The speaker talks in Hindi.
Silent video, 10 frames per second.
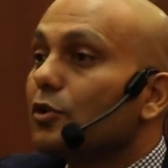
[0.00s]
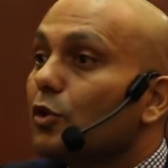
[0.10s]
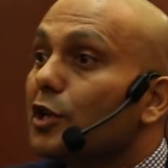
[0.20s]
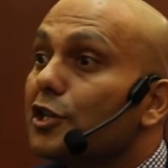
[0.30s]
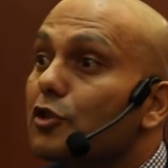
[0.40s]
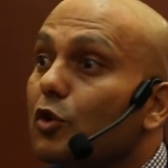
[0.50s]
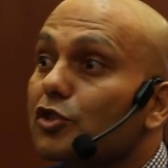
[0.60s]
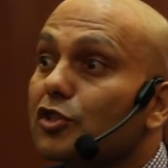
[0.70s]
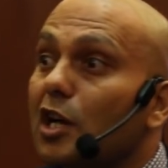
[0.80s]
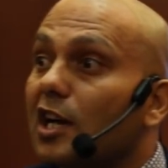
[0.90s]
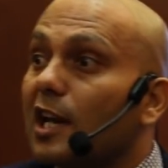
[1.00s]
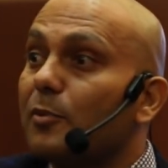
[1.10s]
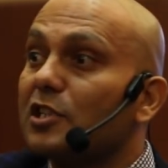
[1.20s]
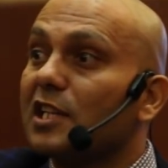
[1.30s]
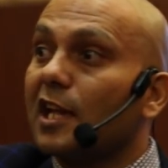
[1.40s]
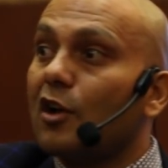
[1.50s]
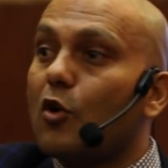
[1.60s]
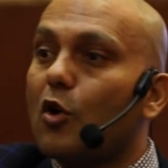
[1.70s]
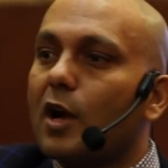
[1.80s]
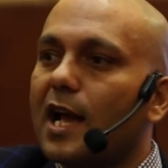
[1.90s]
तो ये जो संकल्प हो जाता है ना
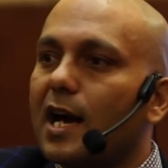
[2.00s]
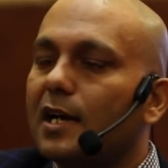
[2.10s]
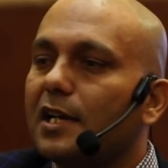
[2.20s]
हो गया